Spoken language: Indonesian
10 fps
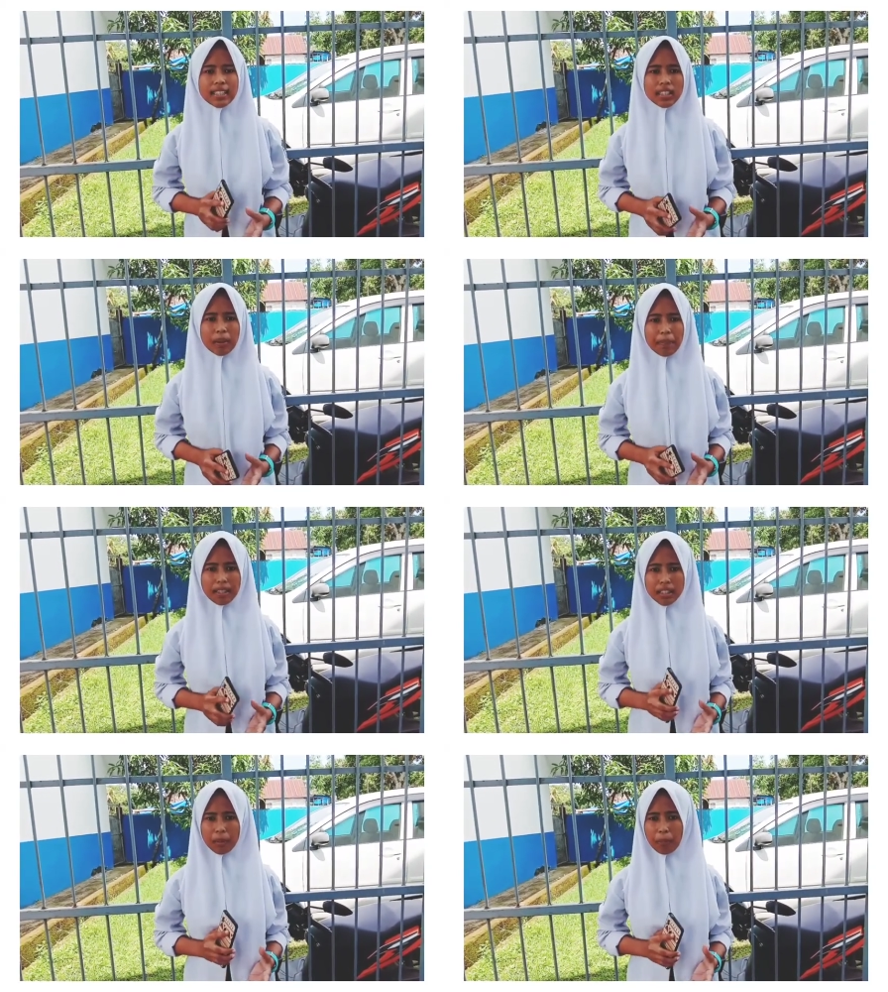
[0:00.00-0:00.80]

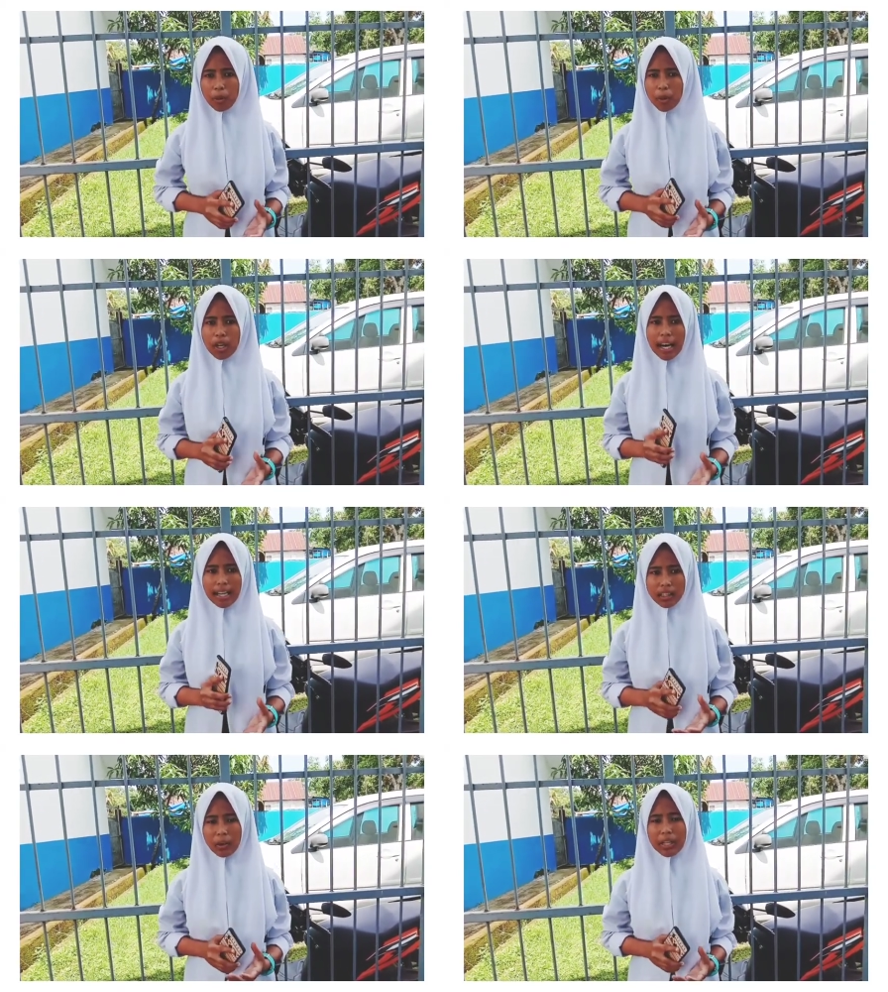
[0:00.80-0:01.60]
sepersepuluh
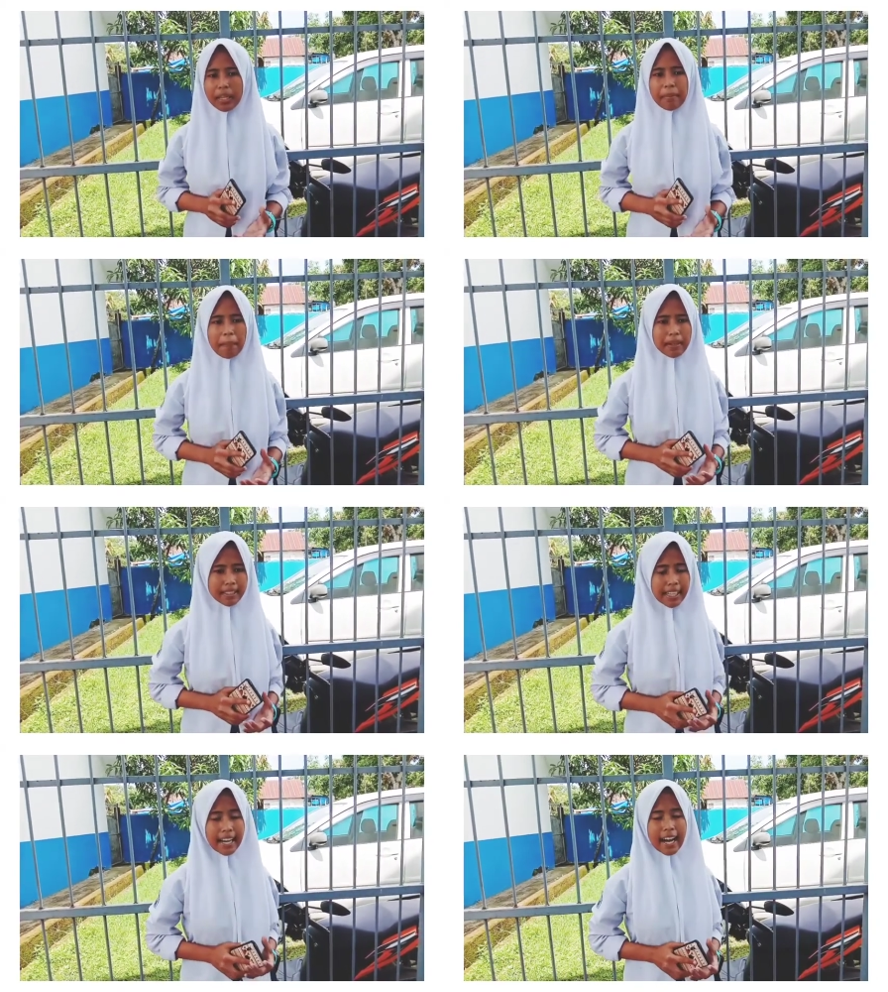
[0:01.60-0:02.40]
atau 5%
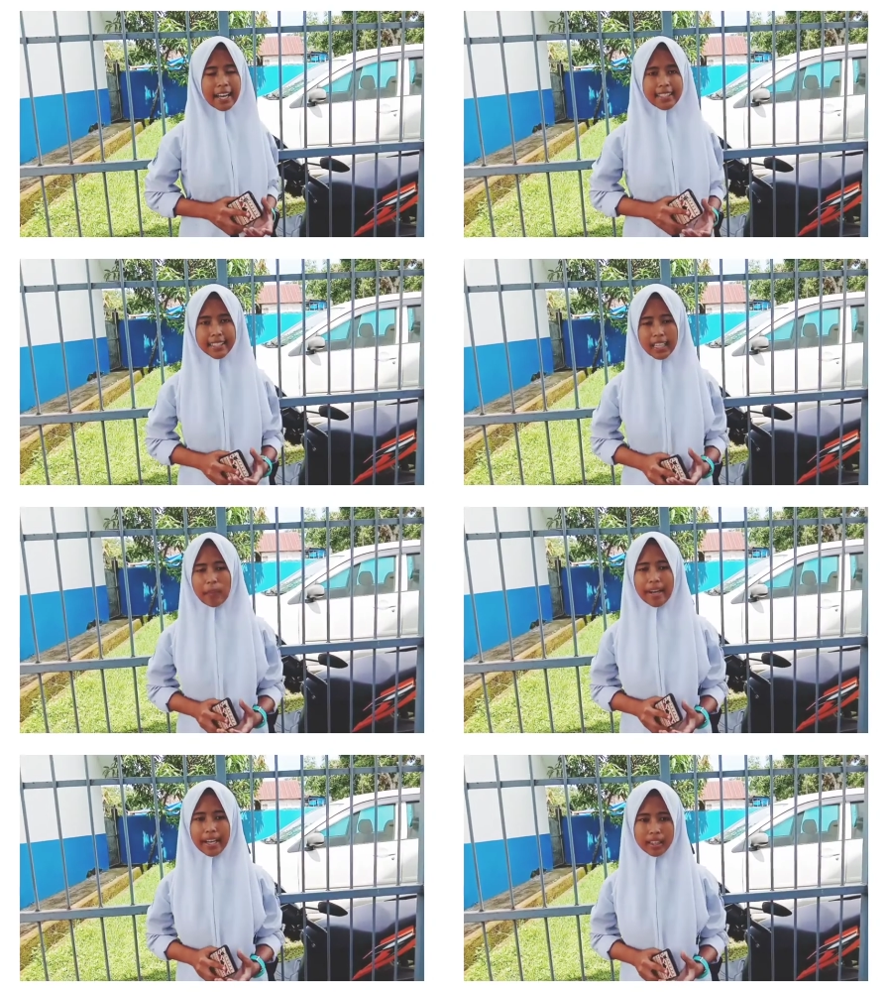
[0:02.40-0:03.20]
hadis
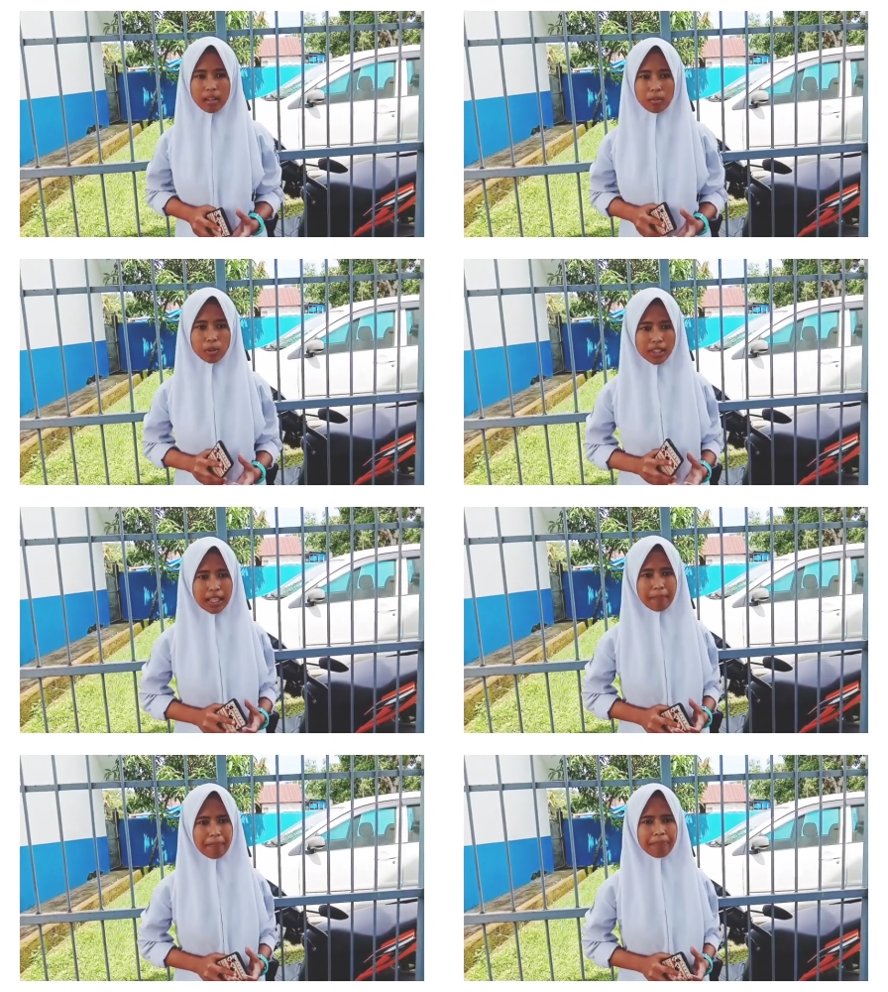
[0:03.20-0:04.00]
riwayat muslim.